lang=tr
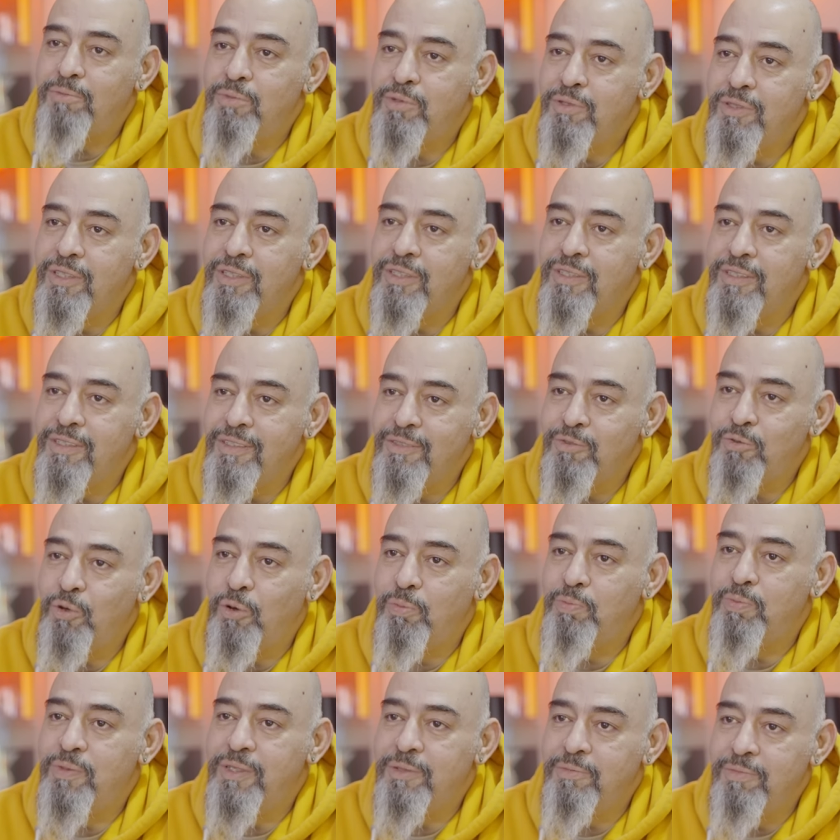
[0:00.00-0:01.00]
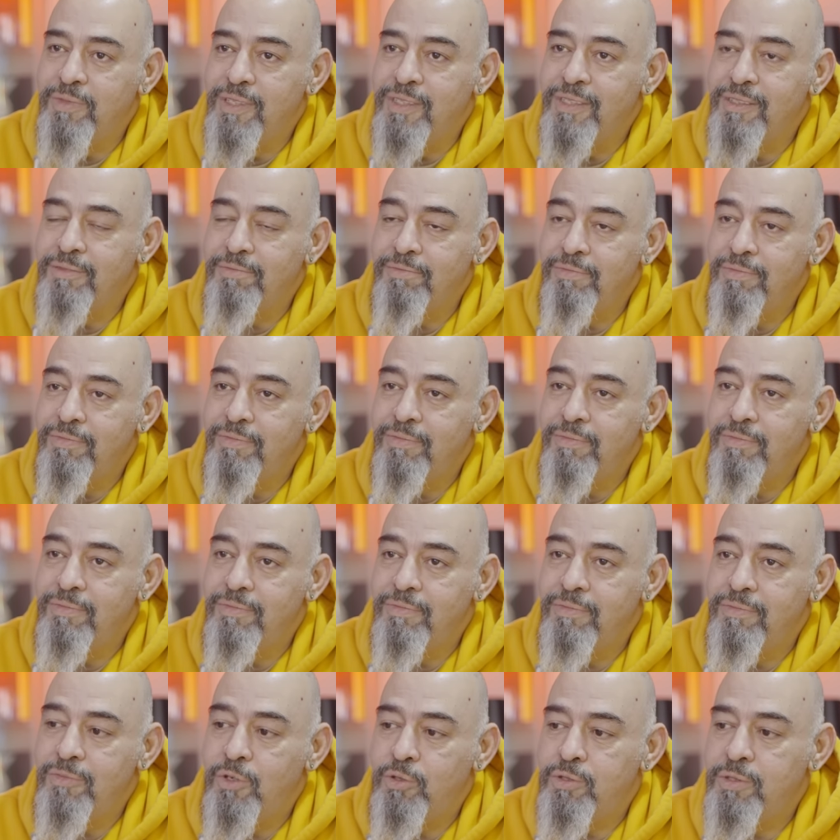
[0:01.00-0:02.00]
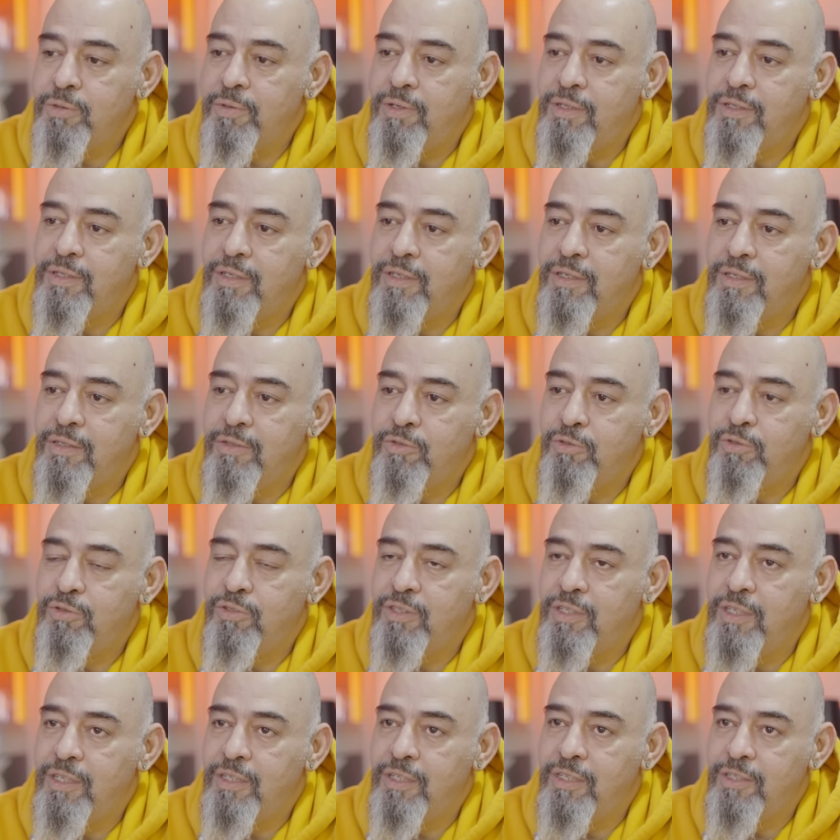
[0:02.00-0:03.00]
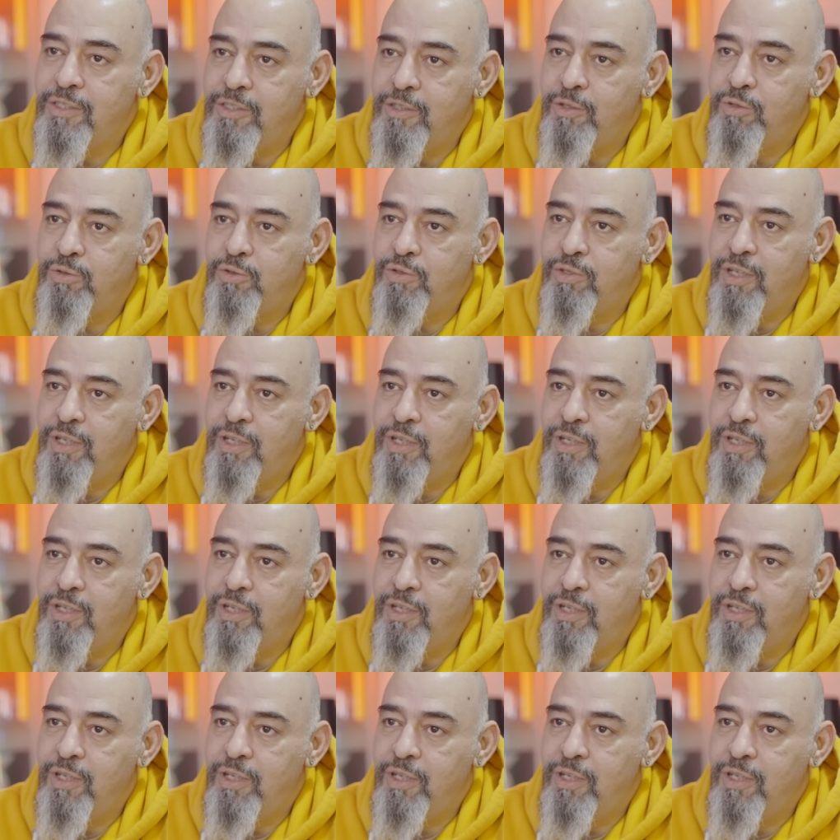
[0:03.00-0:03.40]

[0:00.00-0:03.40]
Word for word: bunları toplayayım dedim. O zaman da Türkiye'de işte üç